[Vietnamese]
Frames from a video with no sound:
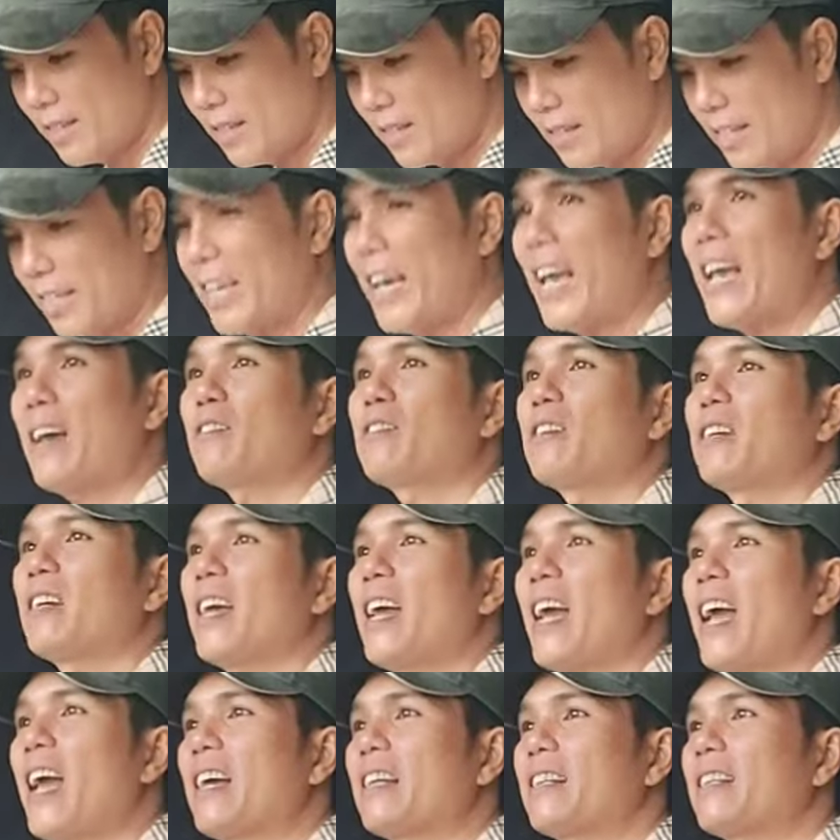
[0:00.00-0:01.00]
thời cao
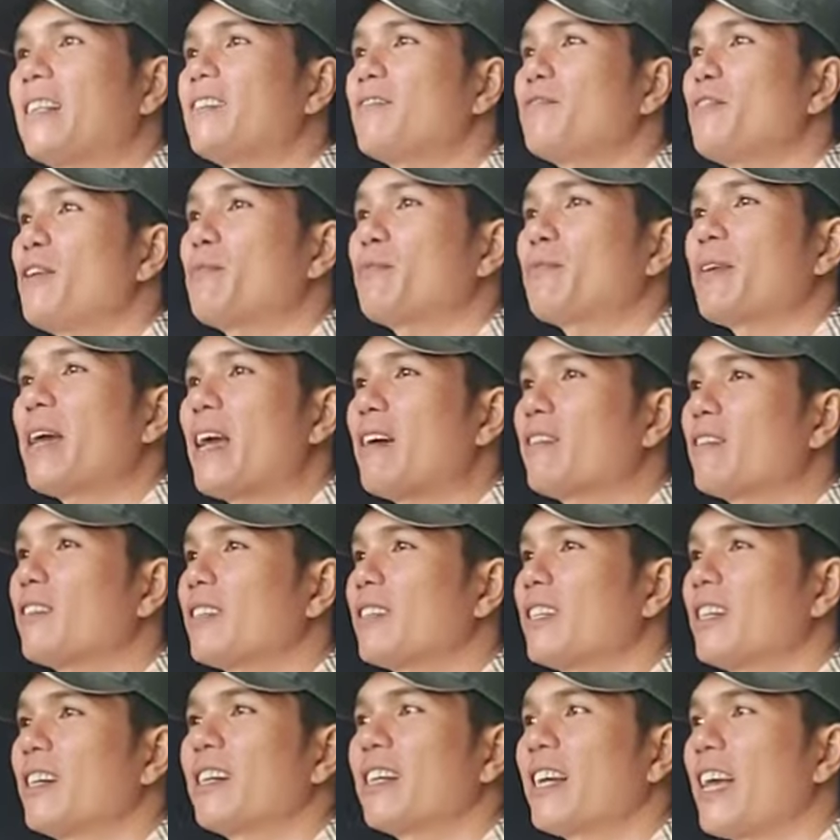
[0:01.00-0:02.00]
thì ai thích phong cao
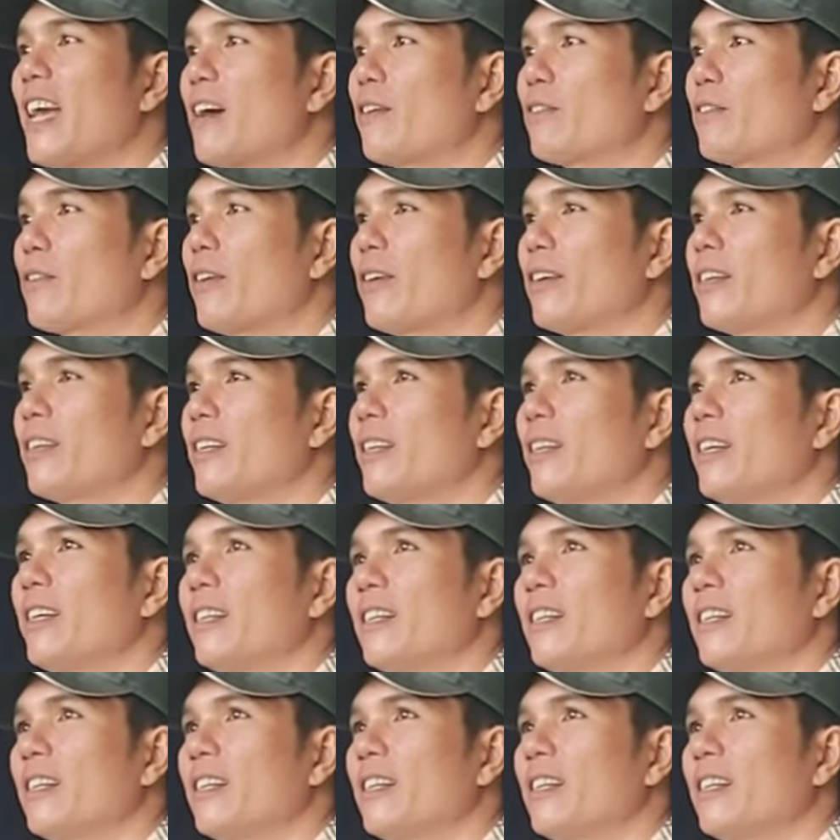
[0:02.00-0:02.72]
thì chơi cao thôi